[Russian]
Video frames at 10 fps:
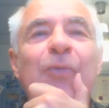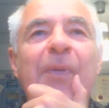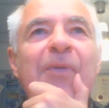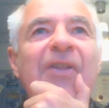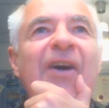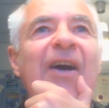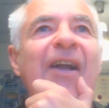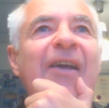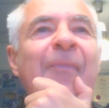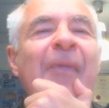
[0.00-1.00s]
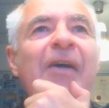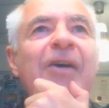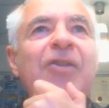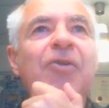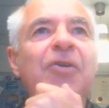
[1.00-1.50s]
упоминали,
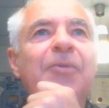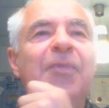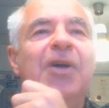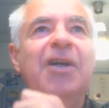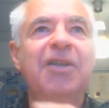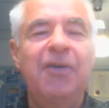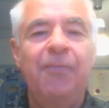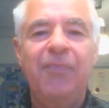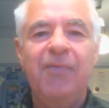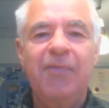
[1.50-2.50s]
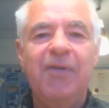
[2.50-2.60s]
но как-то,